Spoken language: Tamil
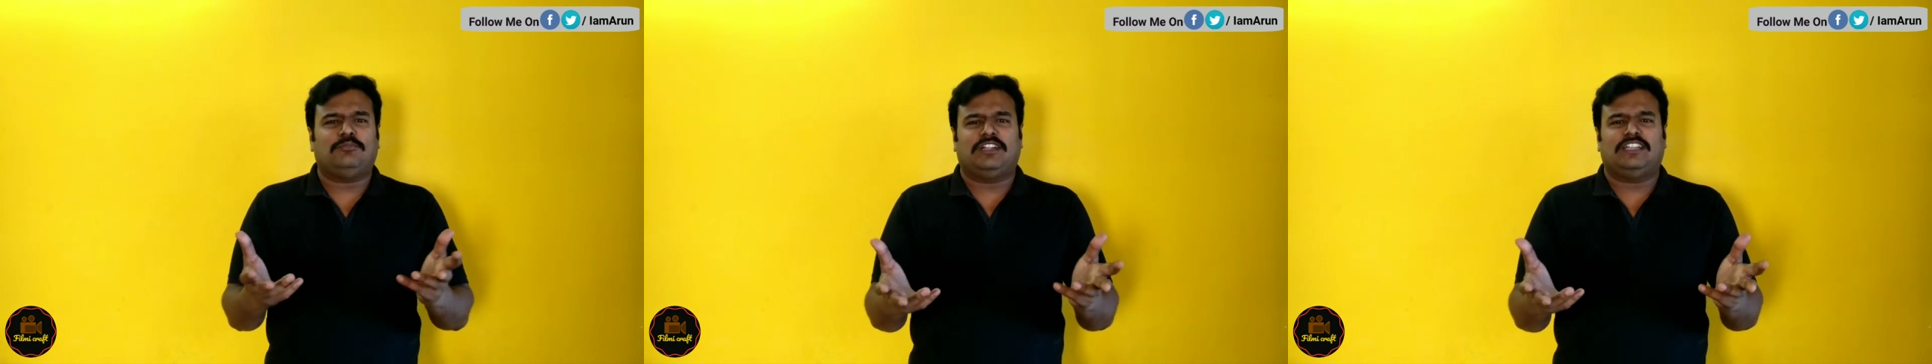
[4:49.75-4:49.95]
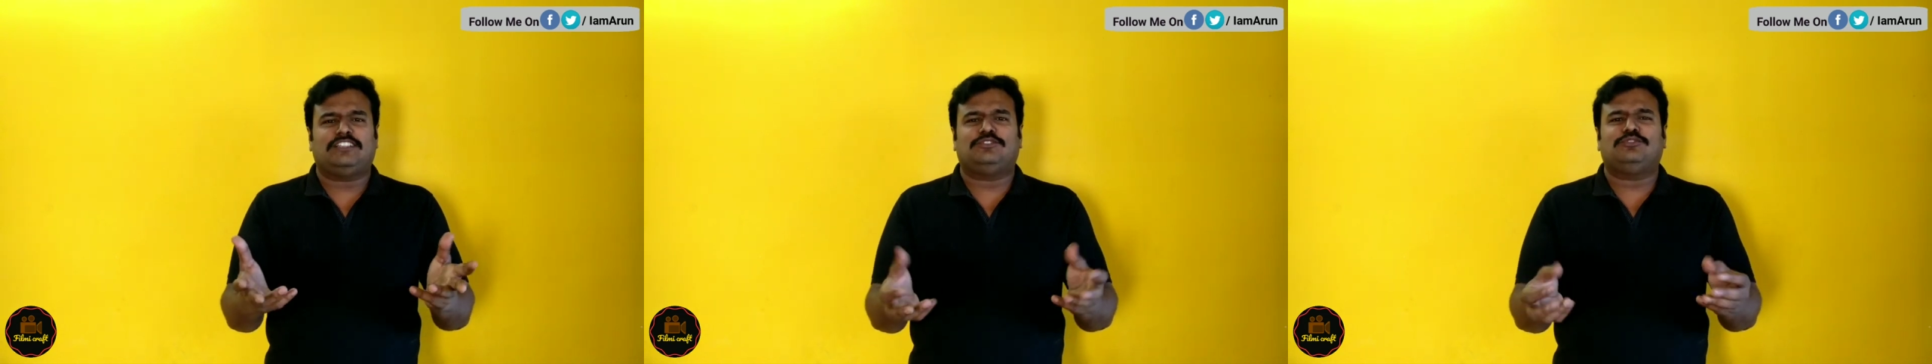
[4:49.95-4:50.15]

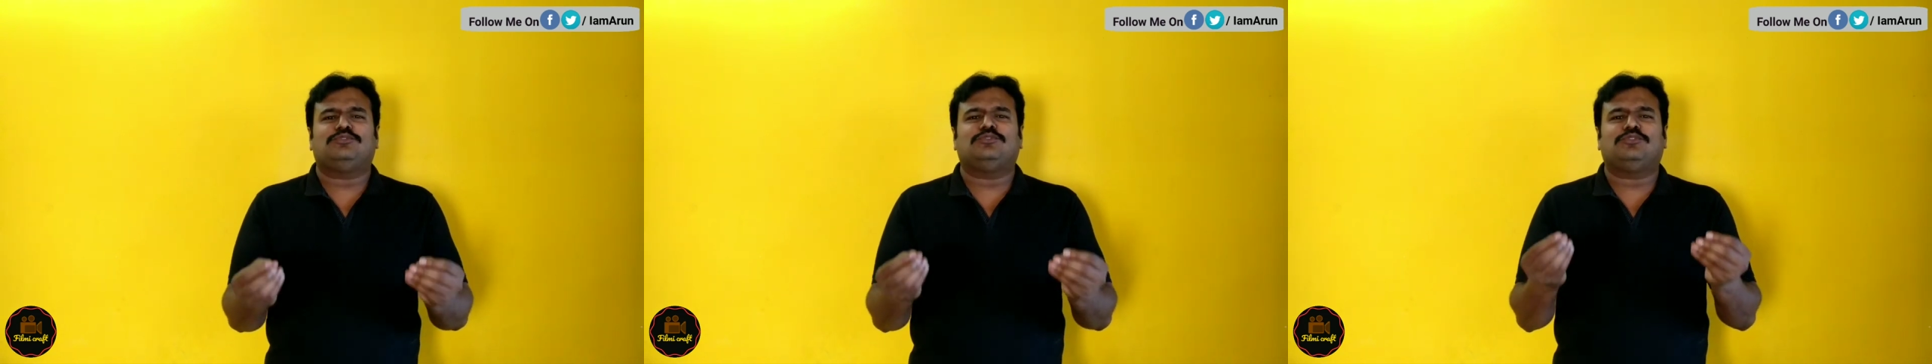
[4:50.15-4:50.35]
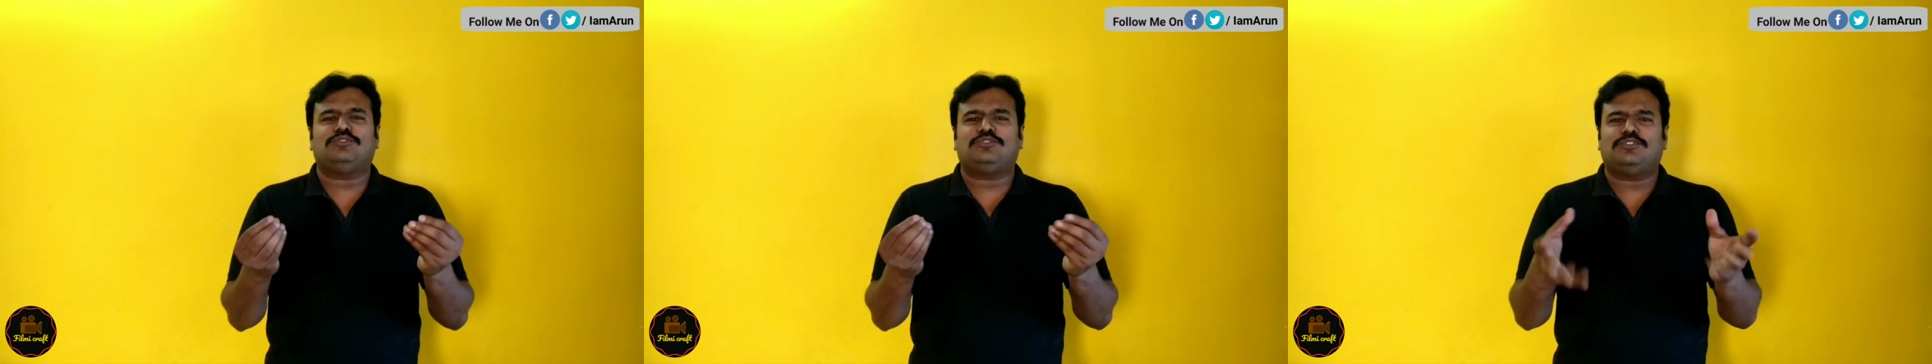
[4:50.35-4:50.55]
மனசு
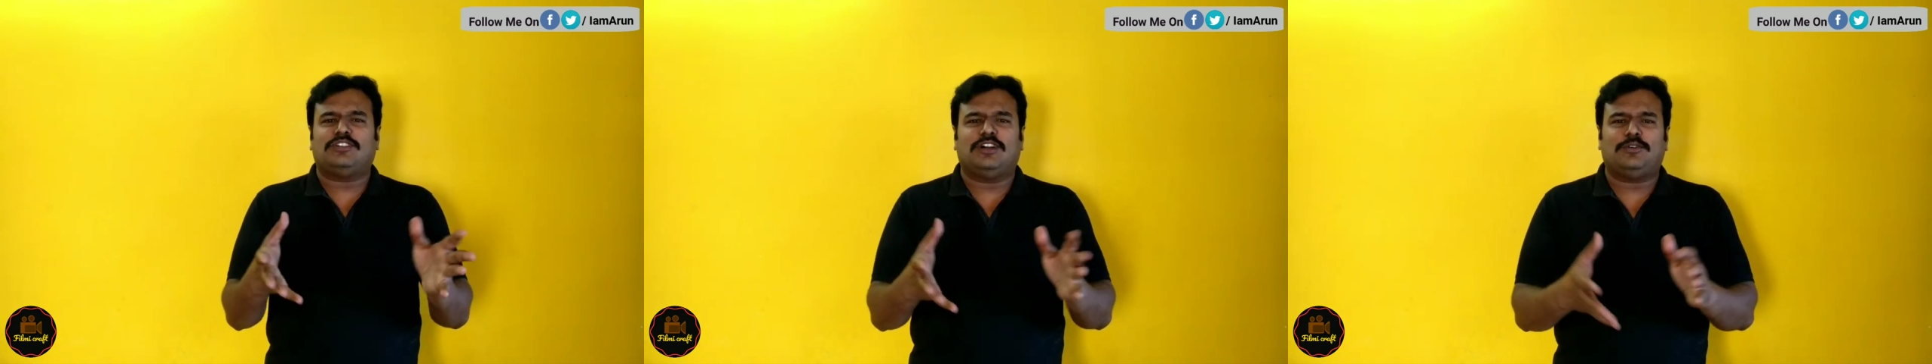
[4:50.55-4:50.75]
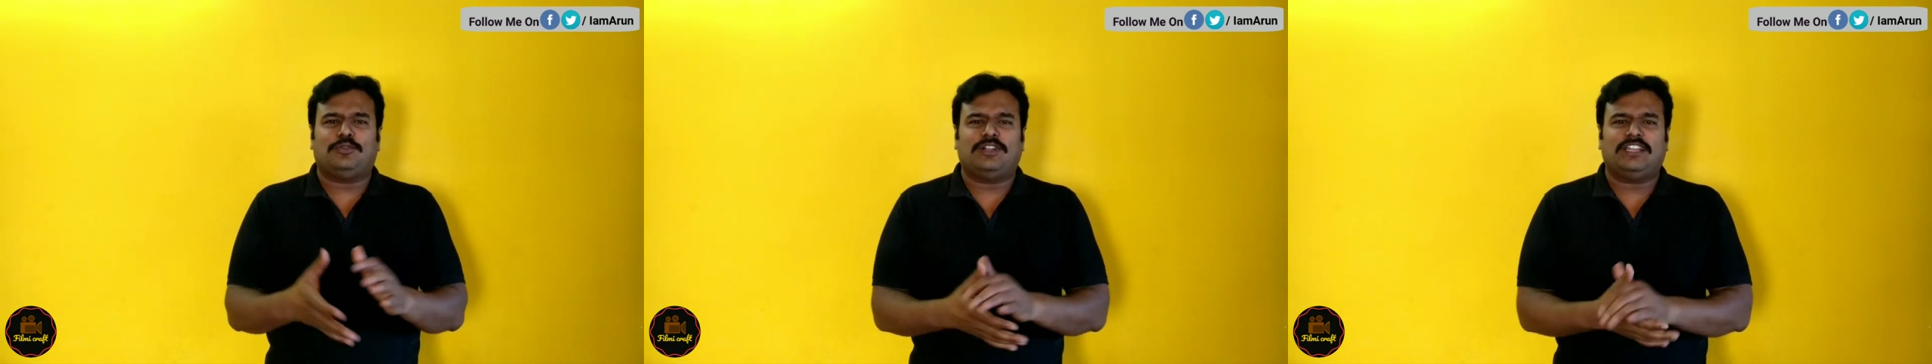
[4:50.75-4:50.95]
சுக்கு
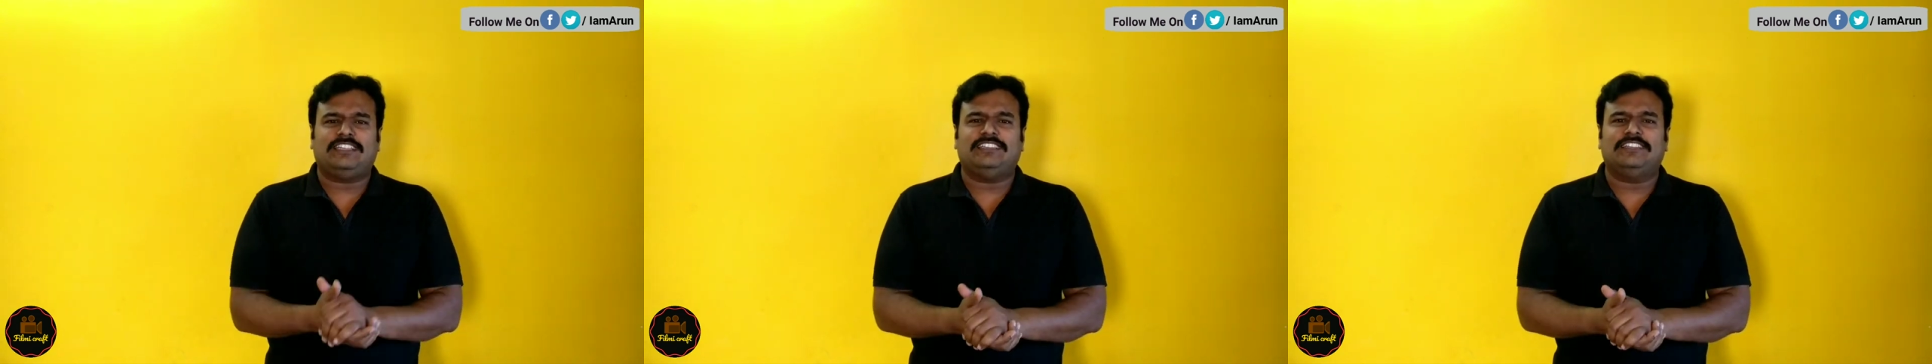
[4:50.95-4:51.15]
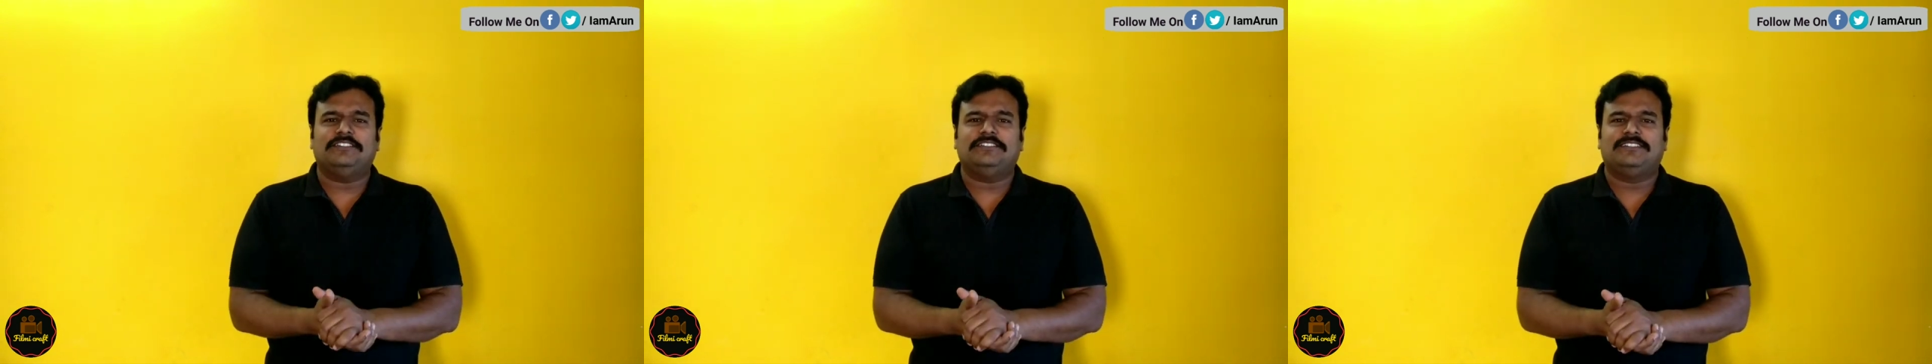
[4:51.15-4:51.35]
சுக்காக
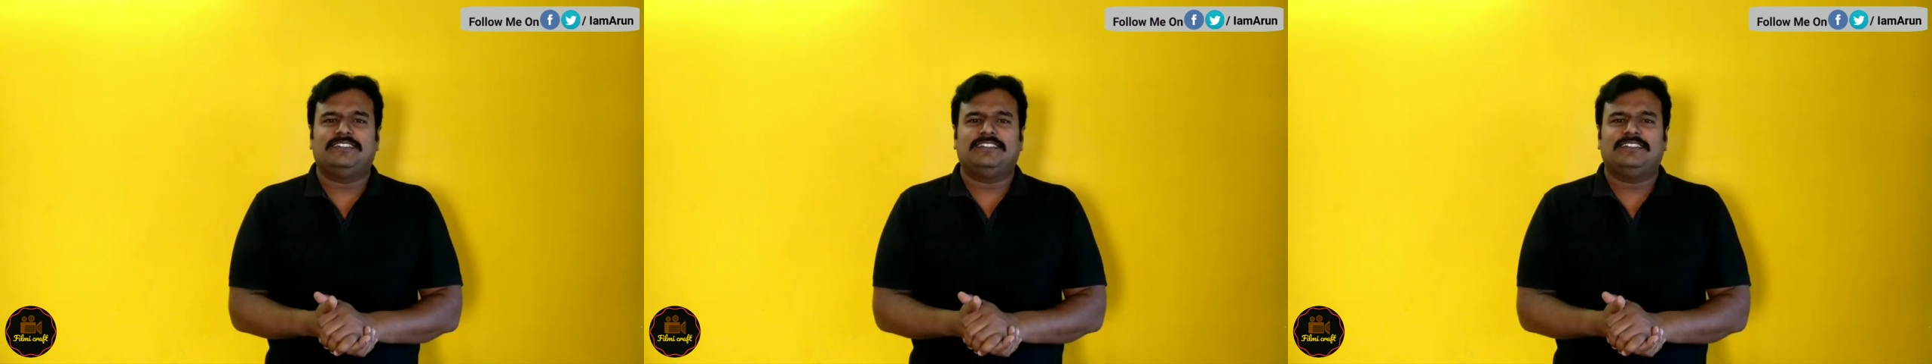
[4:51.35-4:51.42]
உடையுது